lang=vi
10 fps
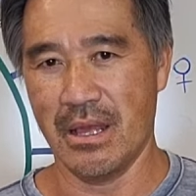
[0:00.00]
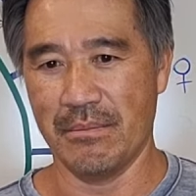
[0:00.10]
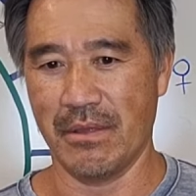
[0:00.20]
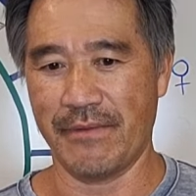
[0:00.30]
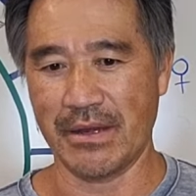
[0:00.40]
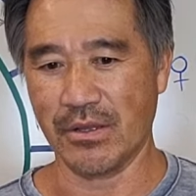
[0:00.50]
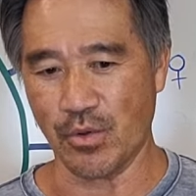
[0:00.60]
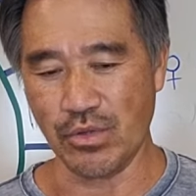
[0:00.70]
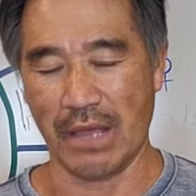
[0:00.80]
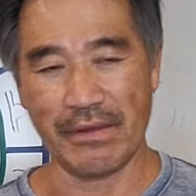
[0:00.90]
nên phải nói
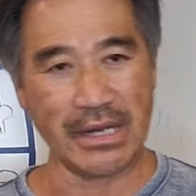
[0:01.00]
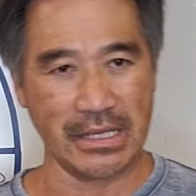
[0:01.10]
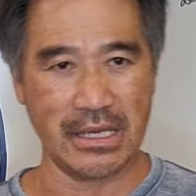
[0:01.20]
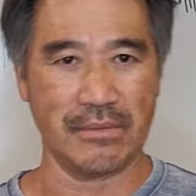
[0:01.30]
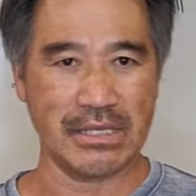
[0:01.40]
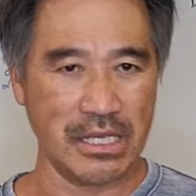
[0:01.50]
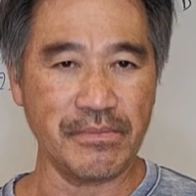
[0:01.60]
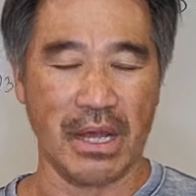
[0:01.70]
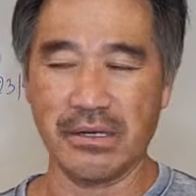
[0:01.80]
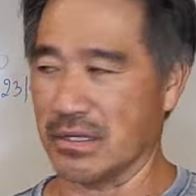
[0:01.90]
cụ thể vấn đề gì thì mình sẽ giúp
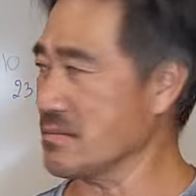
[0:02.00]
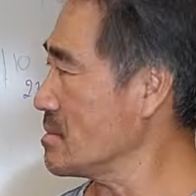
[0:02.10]
đỡ được